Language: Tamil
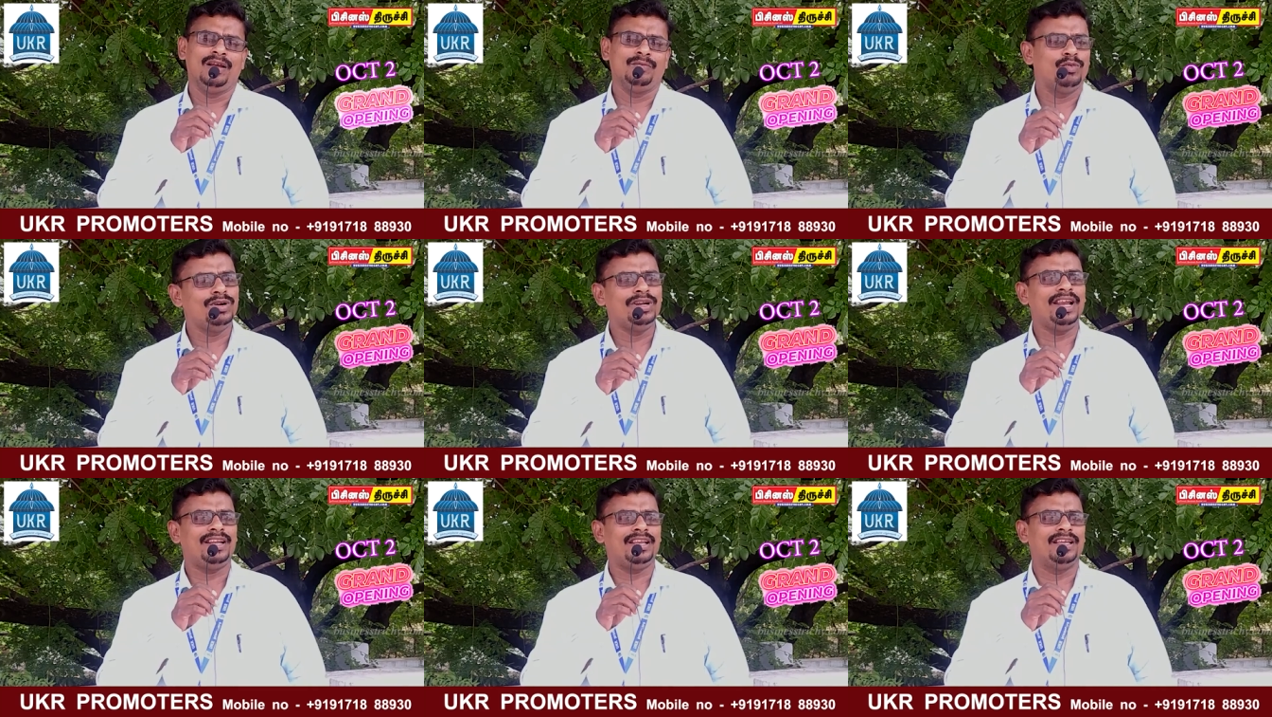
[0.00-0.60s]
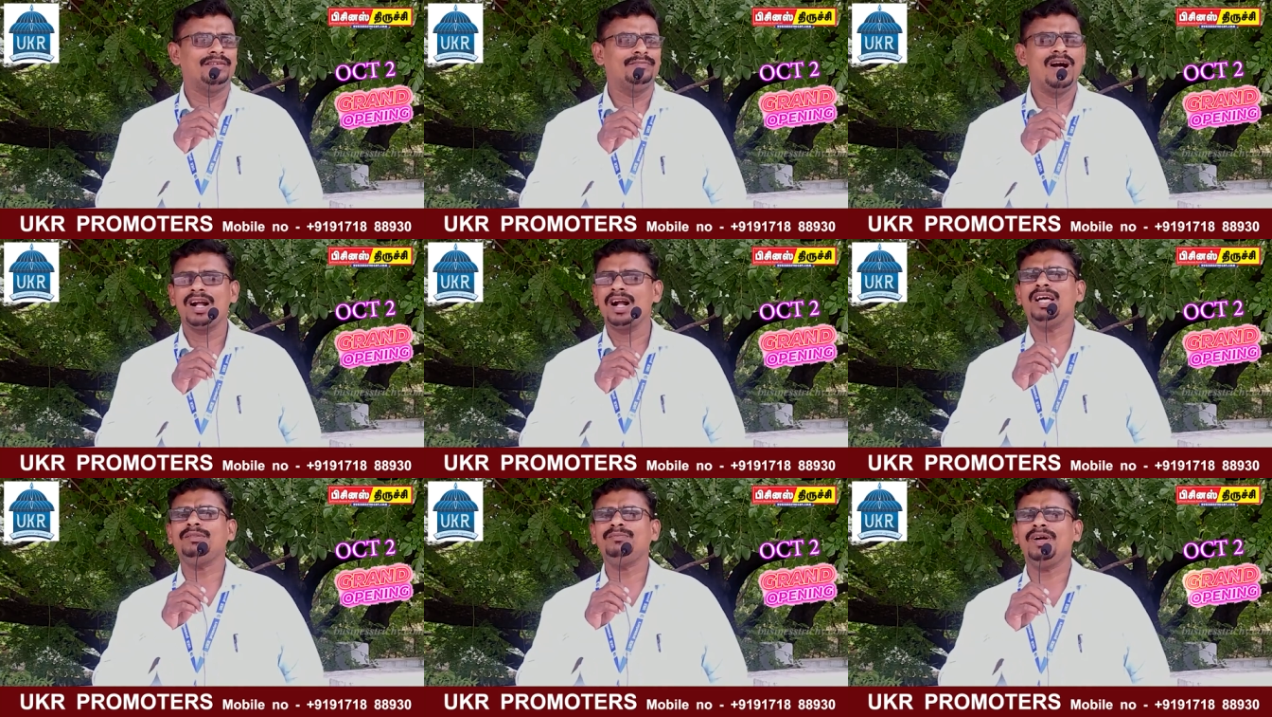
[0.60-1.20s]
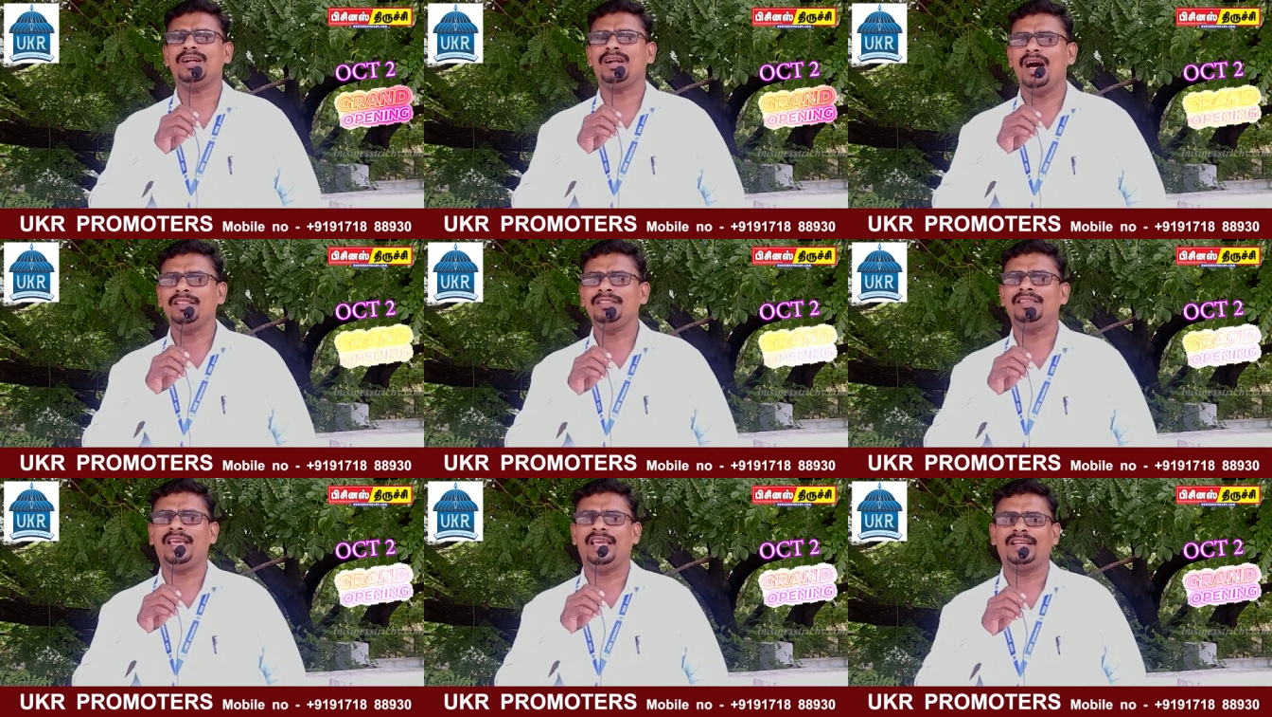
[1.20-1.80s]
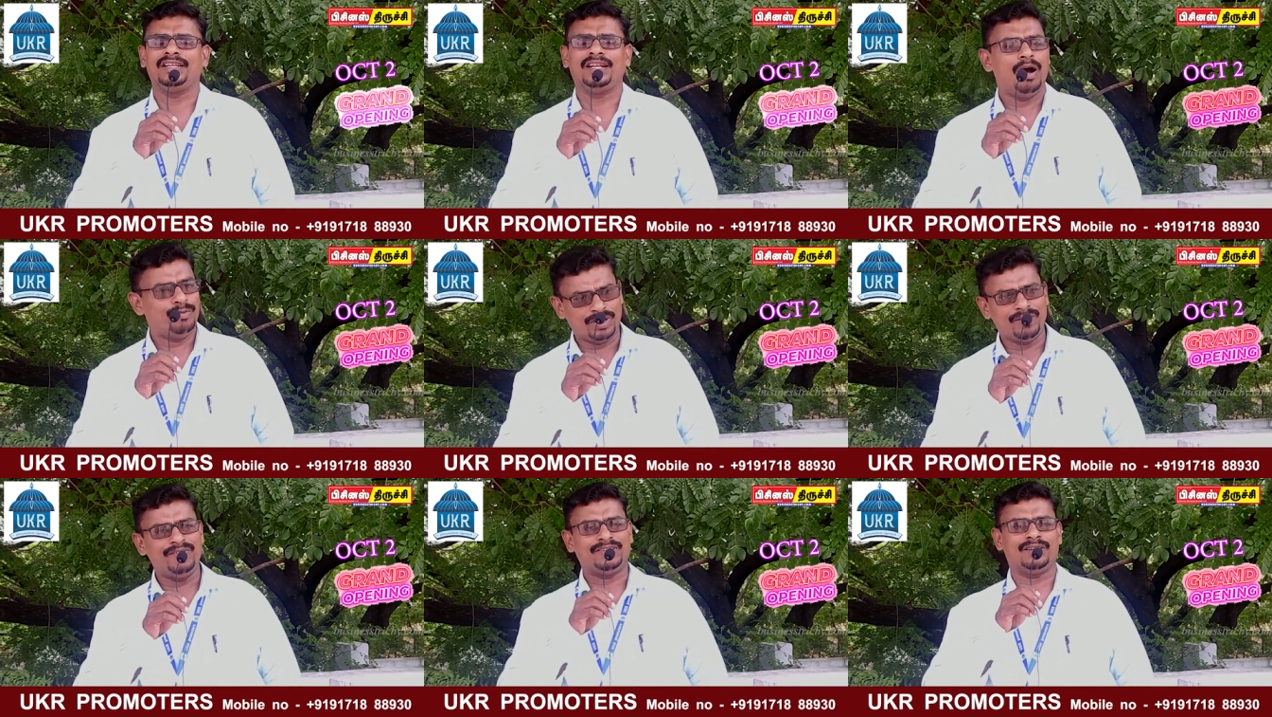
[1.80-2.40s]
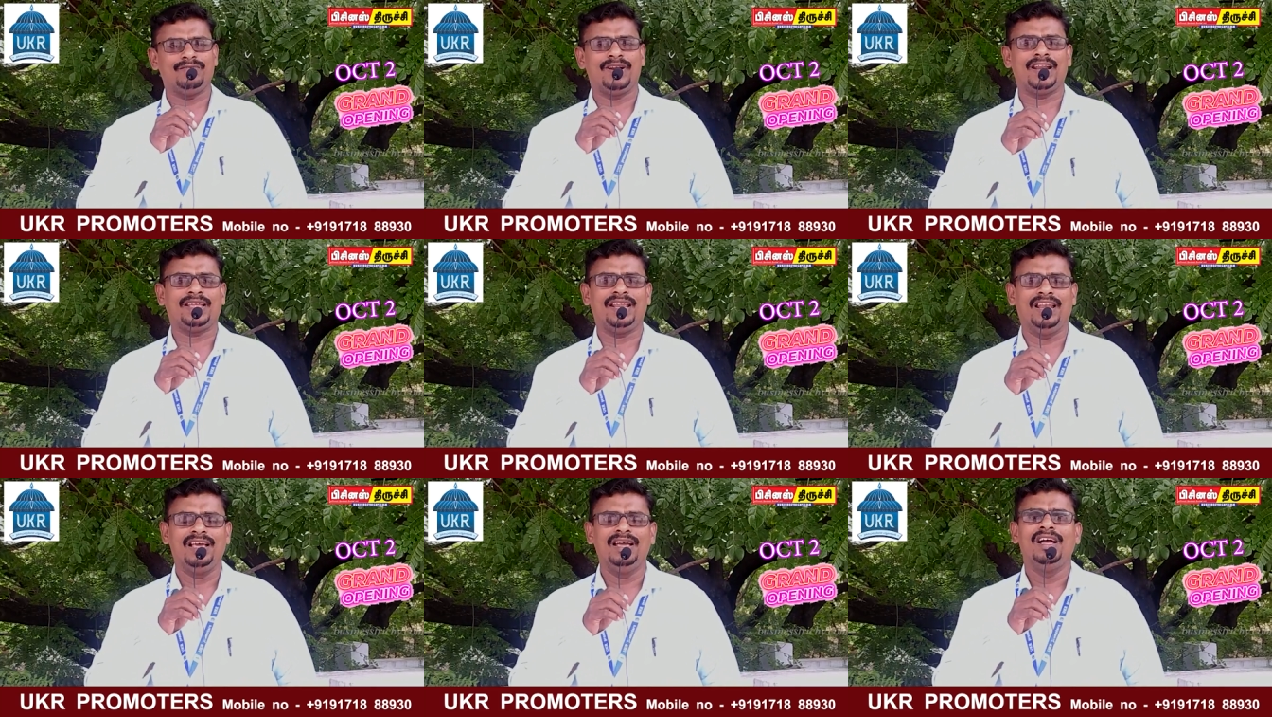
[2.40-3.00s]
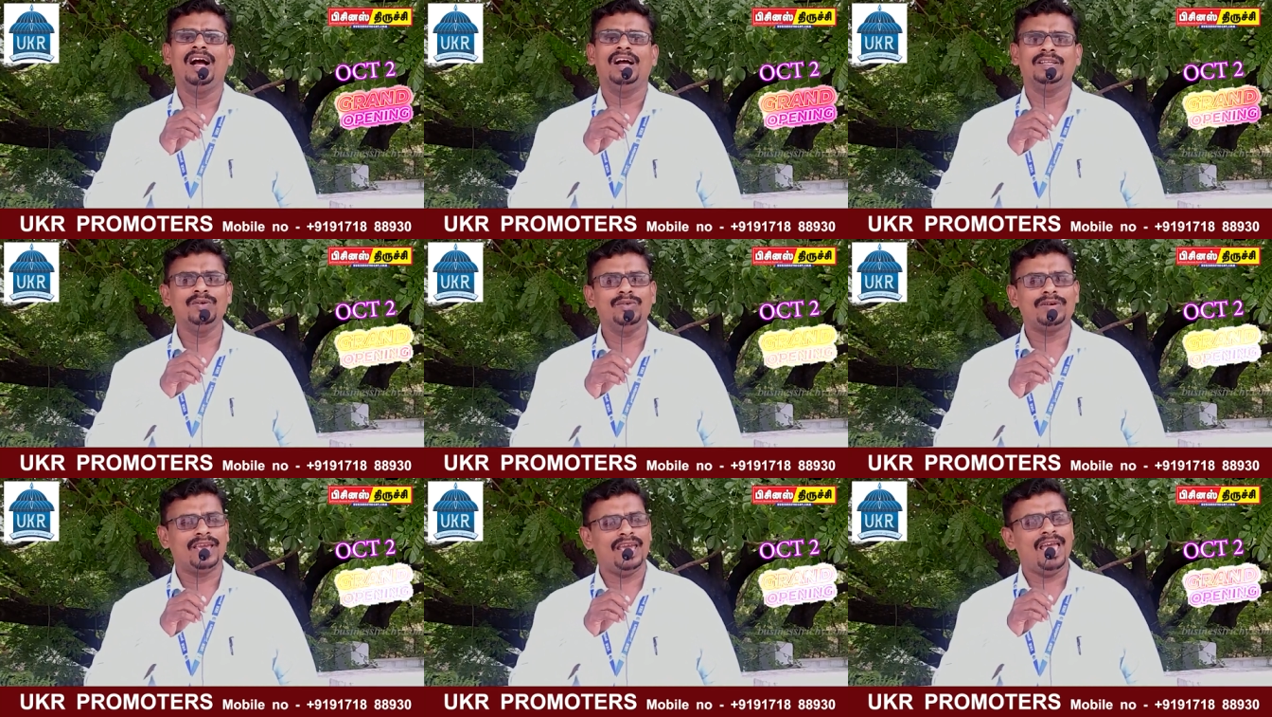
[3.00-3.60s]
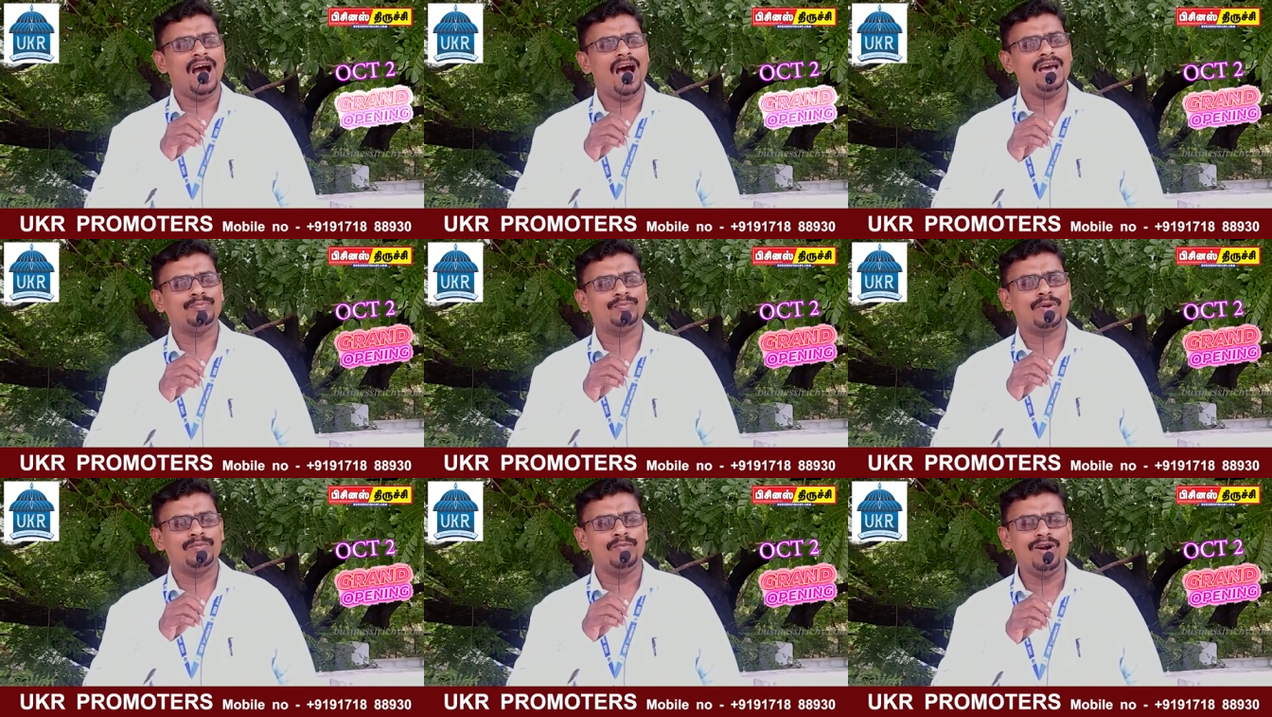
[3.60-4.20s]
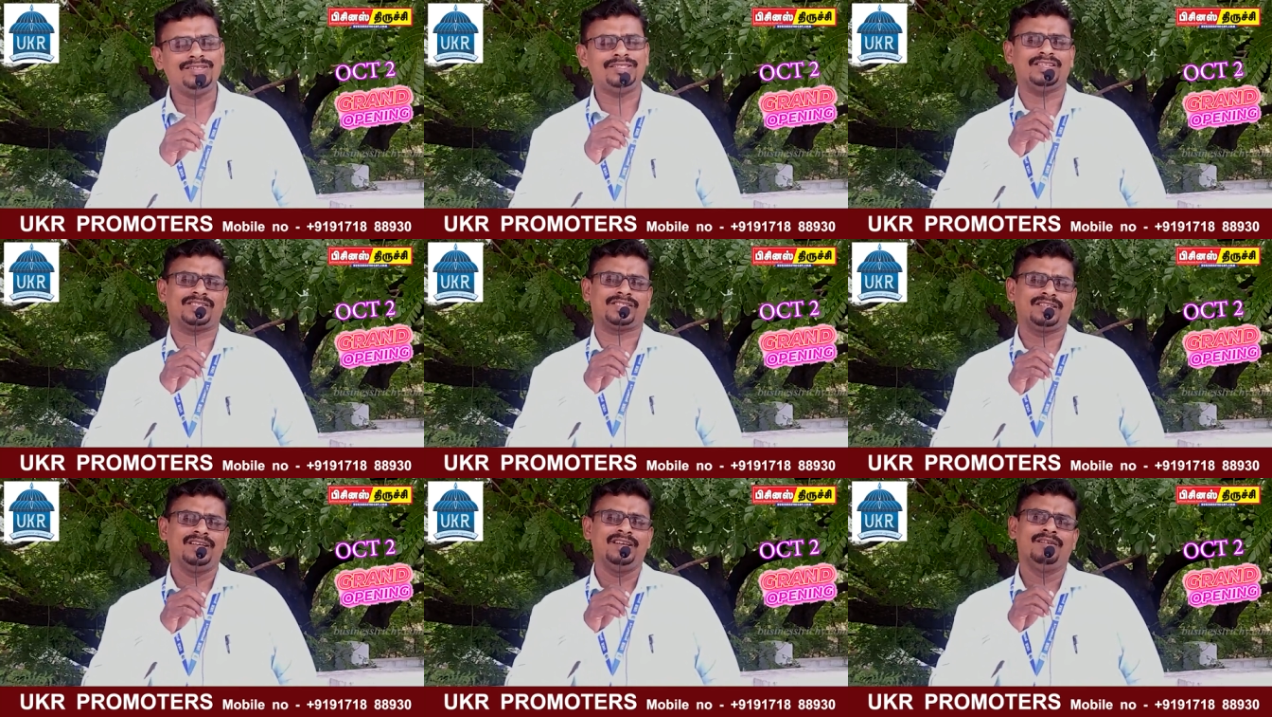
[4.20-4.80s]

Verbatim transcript: முன்னிட்டு மகாத்மா காந்தியை கௌரவிக்கும் வகையில் யூகே ஆர் ப்ரமோட்டர்ஸ்